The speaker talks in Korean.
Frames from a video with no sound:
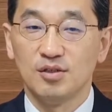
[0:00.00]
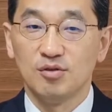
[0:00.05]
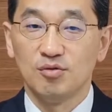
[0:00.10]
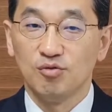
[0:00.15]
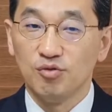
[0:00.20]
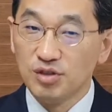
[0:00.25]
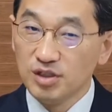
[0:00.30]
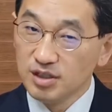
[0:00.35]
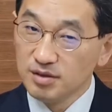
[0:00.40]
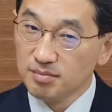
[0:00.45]

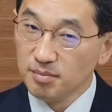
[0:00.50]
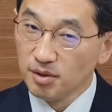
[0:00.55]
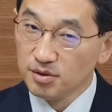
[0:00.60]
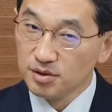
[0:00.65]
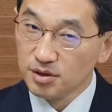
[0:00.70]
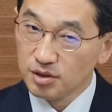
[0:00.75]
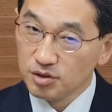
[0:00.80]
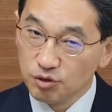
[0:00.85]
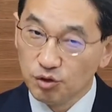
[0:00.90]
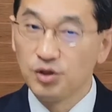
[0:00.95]
우리는
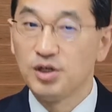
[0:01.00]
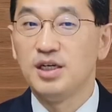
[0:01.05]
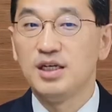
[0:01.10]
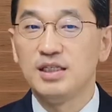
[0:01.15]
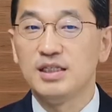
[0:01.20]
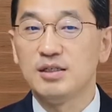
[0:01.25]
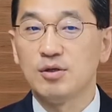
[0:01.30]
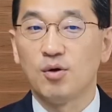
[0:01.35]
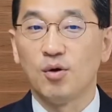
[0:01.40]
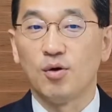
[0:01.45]
먼저
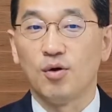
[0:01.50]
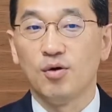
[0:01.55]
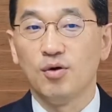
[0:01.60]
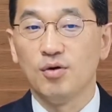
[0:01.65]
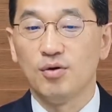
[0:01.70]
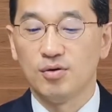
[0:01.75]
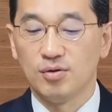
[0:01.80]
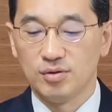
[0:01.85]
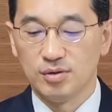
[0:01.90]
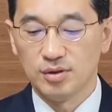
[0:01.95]

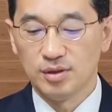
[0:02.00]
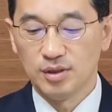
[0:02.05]
죄인이고